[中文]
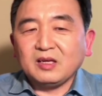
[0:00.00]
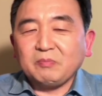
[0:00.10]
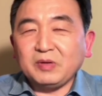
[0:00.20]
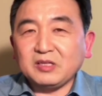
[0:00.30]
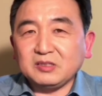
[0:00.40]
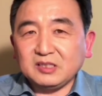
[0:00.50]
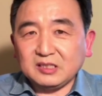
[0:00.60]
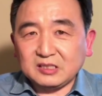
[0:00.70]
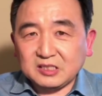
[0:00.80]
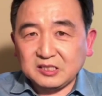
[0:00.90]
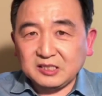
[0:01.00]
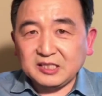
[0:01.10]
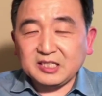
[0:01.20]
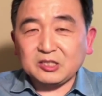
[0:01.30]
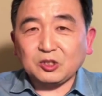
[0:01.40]
并。直
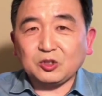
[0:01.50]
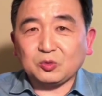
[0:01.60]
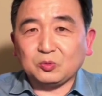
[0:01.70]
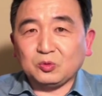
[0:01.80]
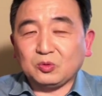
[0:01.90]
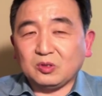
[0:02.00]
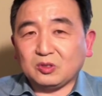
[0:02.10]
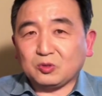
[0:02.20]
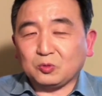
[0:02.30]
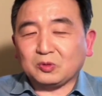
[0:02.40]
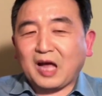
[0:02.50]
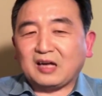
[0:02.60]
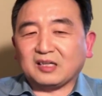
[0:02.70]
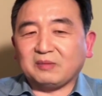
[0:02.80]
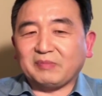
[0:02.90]
接阻阻
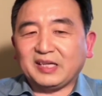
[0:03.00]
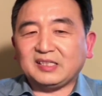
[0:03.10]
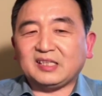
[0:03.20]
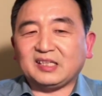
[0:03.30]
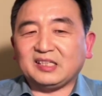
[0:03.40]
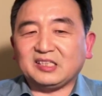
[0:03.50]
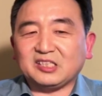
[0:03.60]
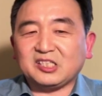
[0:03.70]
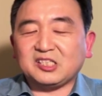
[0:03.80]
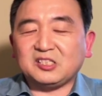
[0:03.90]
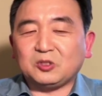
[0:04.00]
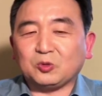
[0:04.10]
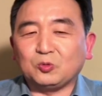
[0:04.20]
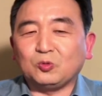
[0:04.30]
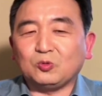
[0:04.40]
挡了媒体，试
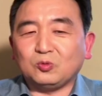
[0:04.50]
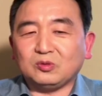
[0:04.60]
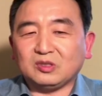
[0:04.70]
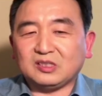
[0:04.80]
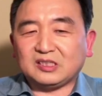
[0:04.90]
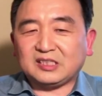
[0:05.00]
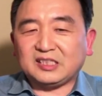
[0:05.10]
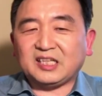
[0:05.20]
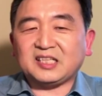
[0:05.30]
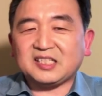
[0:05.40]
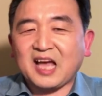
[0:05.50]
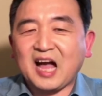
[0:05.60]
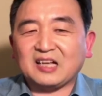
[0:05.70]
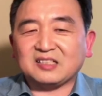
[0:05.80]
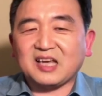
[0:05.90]
图截
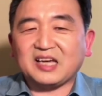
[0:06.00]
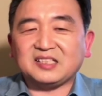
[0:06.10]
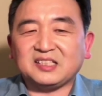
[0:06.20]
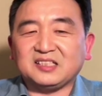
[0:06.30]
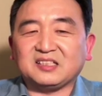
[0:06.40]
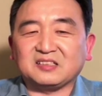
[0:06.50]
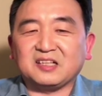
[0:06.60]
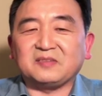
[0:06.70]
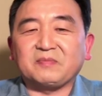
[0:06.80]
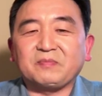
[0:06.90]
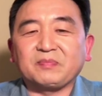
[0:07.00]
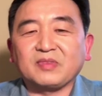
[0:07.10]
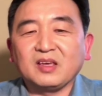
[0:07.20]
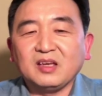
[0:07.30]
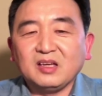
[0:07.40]
下蔡奇等人，
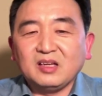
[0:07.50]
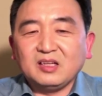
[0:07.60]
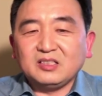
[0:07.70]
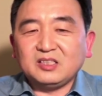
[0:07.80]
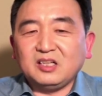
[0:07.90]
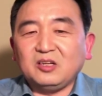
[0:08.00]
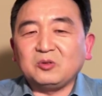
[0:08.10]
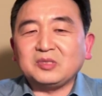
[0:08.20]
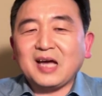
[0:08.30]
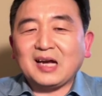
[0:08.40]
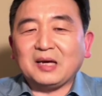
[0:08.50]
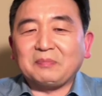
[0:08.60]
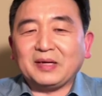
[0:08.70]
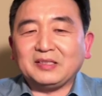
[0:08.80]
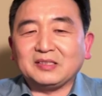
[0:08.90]
只留下了
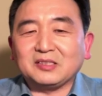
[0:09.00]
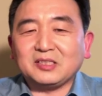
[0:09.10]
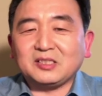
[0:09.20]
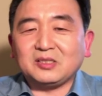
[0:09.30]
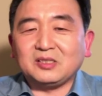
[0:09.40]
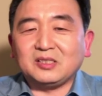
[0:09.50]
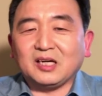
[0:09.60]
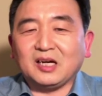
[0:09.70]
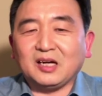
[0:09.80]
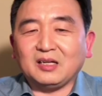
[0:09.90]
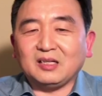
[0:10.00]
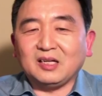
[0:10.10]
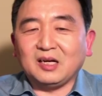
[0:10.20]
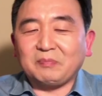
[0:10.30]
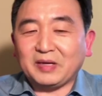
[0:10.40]
北京市的
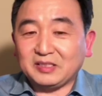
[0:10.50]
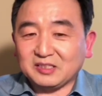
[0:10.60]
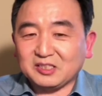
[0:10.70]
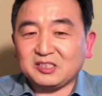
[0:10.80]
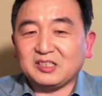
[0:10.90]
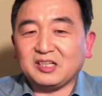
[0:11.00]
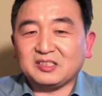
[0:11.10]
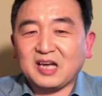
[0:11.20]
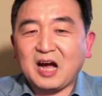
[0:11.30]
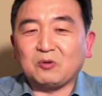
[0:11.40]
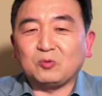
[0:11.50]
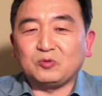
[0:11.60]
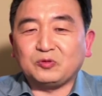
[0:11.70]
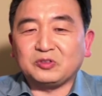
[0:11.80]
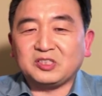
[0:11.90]
呃，北京市的常务
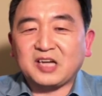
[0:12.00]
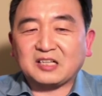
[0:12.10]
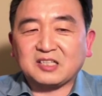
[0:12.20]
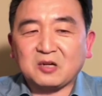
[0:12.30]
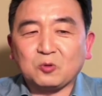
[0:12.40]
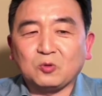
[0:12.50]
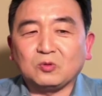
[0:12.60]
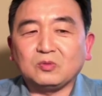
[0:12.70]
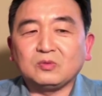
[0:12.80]
副市长张工，